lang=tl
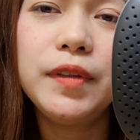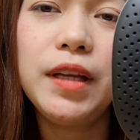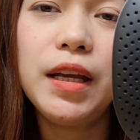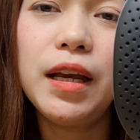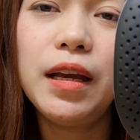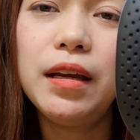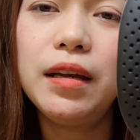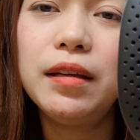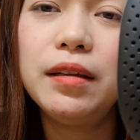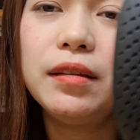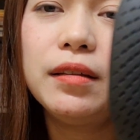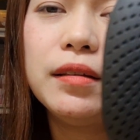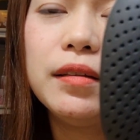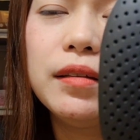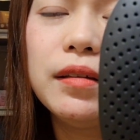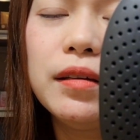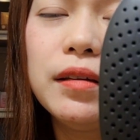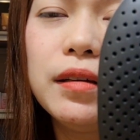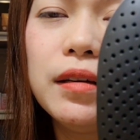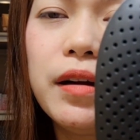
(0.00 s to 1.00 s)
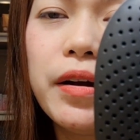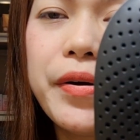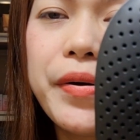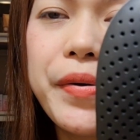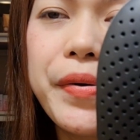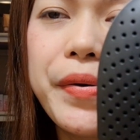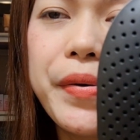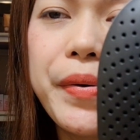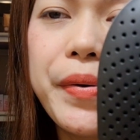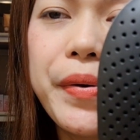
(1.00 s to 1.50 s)
Yan.
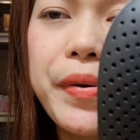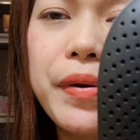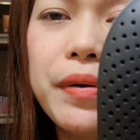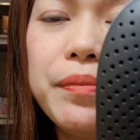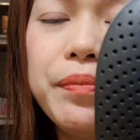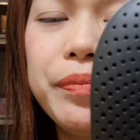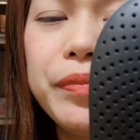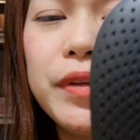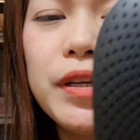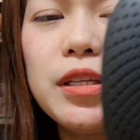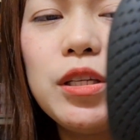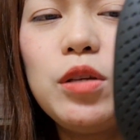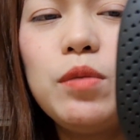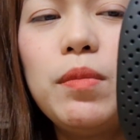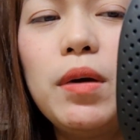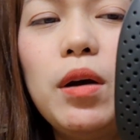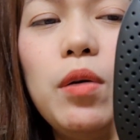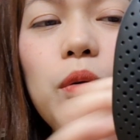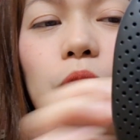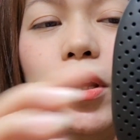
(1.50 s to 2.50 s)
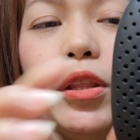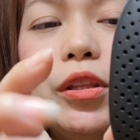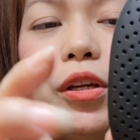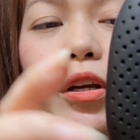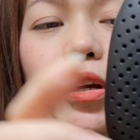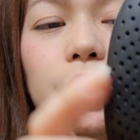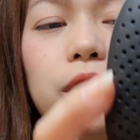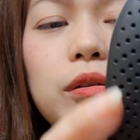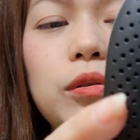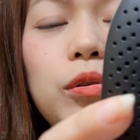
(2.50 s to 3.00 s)
Tapos yung mga
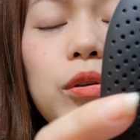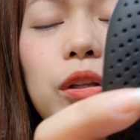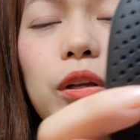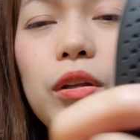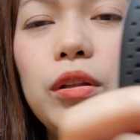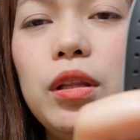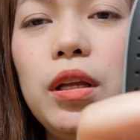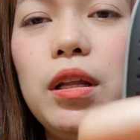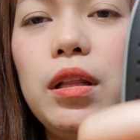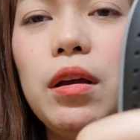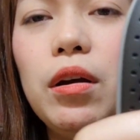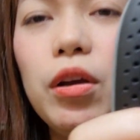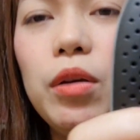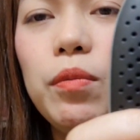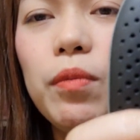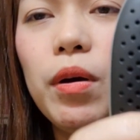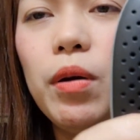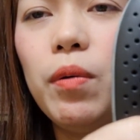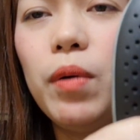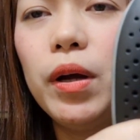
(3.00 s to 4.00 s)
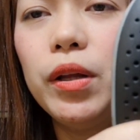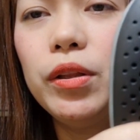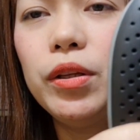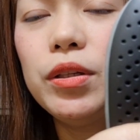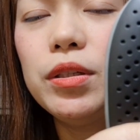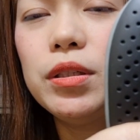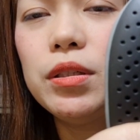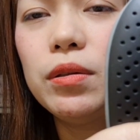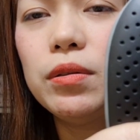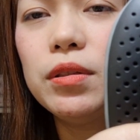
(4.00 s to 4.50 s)
water, kunig, na kayo mga
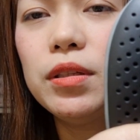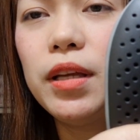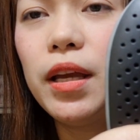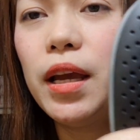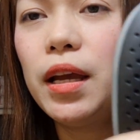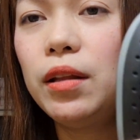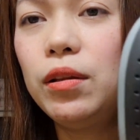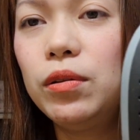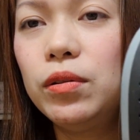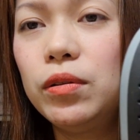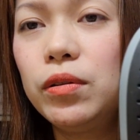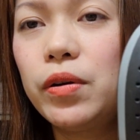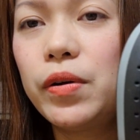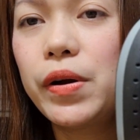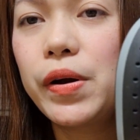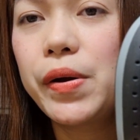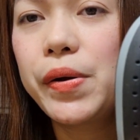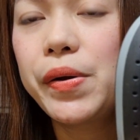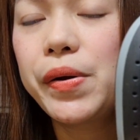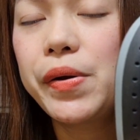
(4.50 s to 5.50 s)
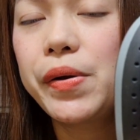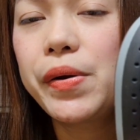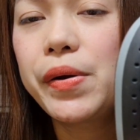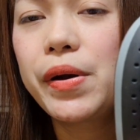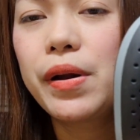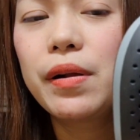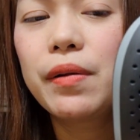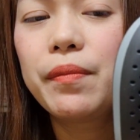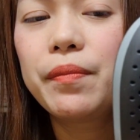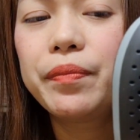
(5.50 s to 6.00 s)
water. Yan. Oh.
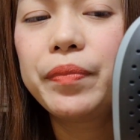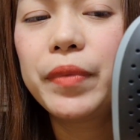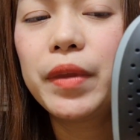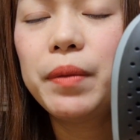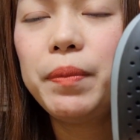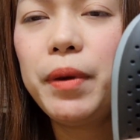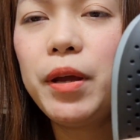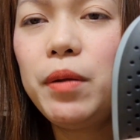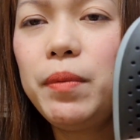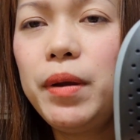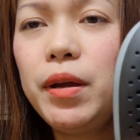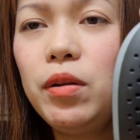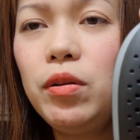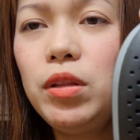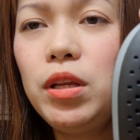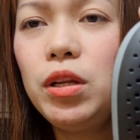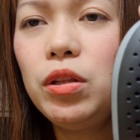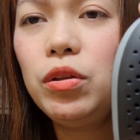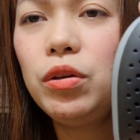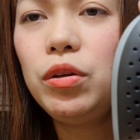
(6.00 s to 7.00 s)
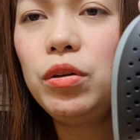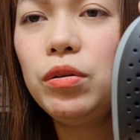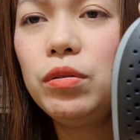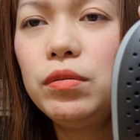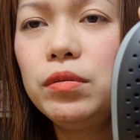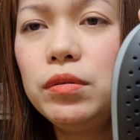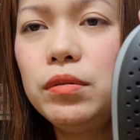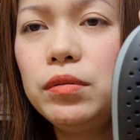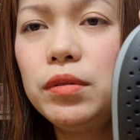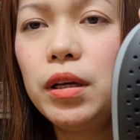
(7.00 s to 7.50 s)
Pero meron dito
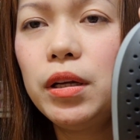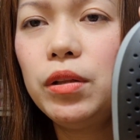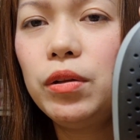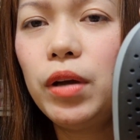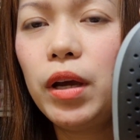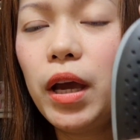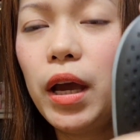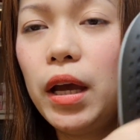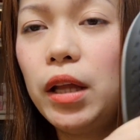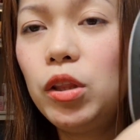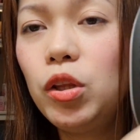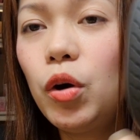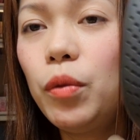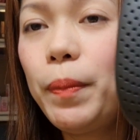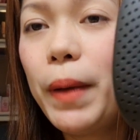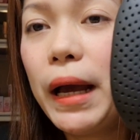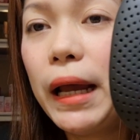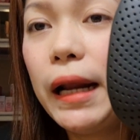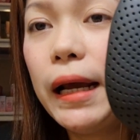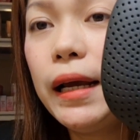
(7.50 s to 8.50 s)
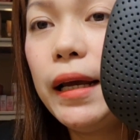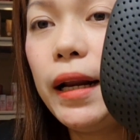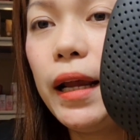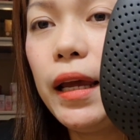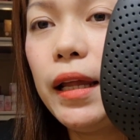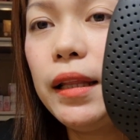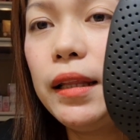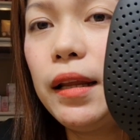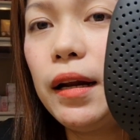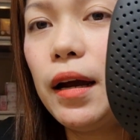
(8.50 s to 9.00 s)
yung, ano, ayan, ito, parang
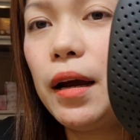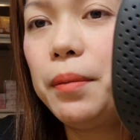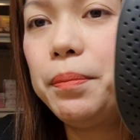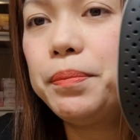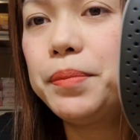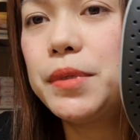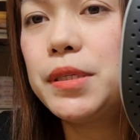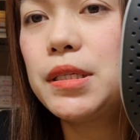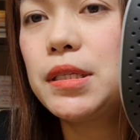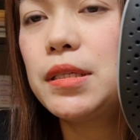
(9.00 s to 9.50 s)
raindrops.